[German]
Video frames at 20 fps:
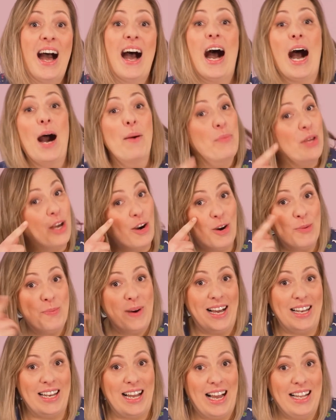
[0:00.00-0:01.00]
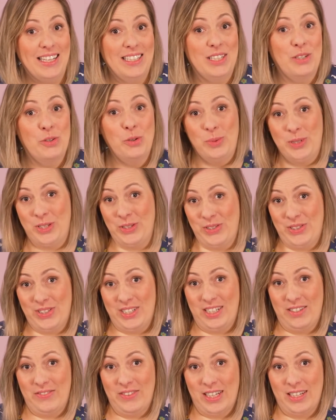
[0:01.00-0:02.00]
am Jochbein einen Dekubitus zu
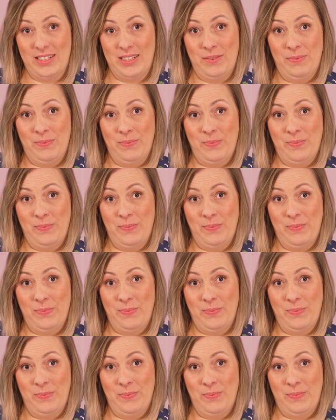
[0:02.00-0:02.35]
entwickeln.